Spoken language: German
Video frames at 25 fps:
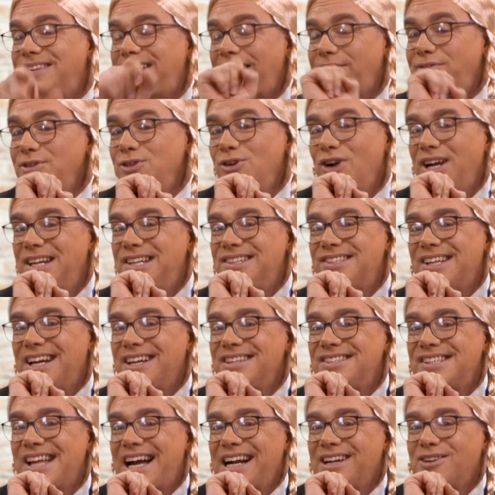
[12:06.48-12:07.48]
Darf ich noch eine
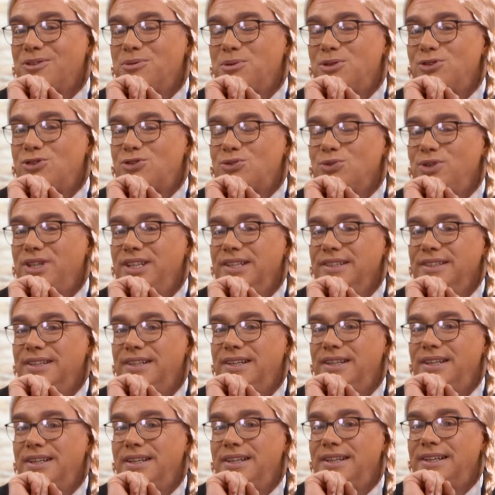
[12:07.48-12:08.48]
Sache sagen über die Studie?
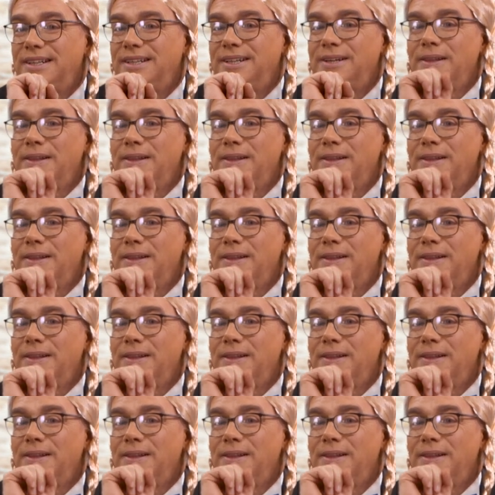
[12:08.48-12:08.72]
Nein.